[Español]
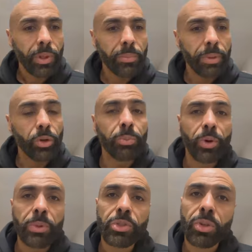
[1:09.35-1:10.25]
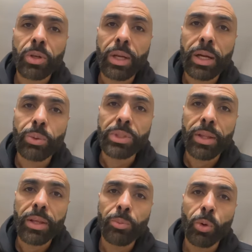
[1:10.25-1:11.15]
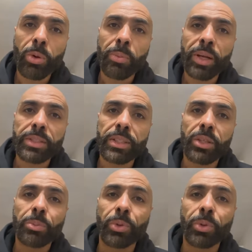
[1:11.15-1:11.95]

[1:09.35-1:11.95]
mi compromiso con la causa del pueblo palestino,